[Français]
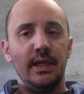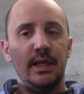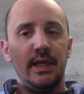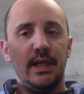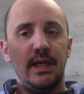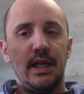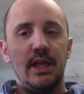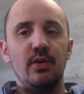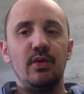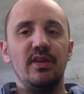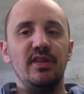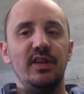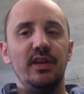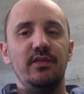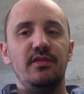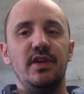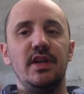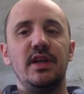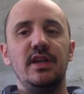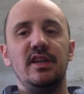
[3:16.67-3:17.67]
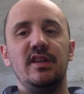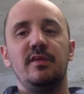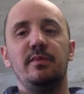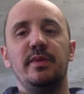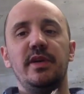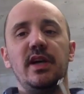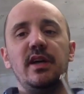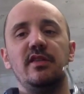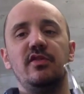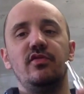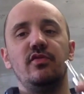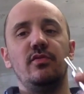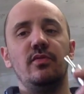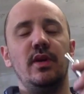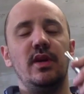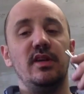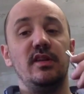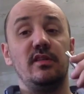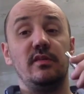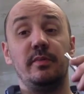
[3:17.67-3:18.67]
La noisette vient à l'expiration. À
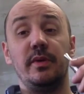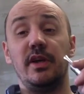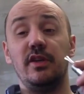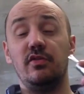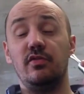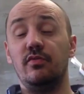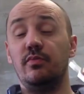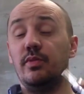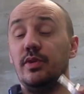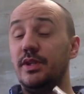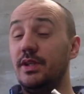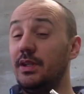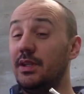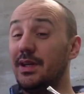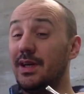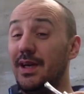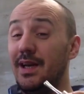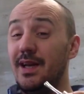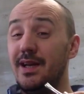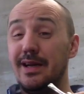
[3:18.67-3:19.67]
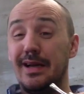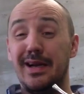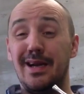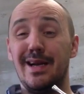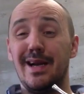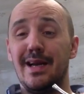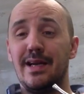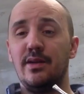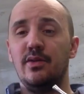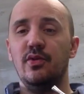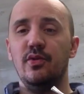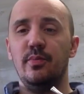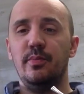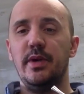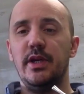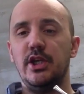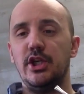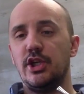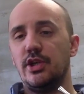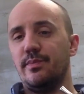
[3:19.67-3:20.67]
l'expiration, vous prenez une réelle claque de
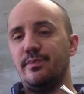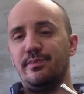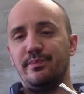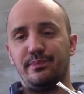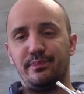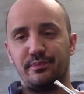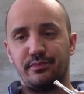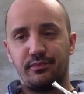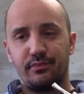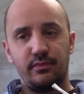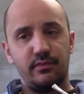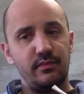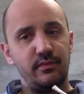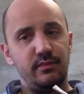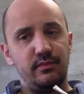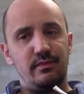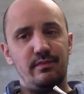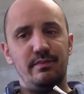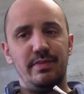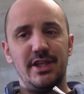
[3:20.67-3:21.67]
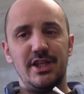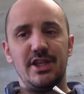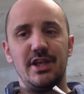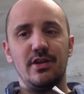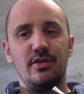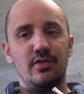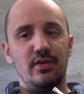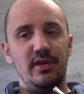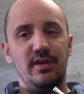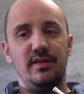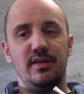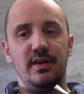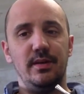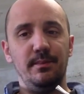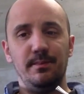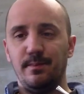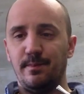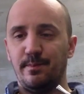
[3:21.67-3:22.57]
pêche pêche alcoolisée.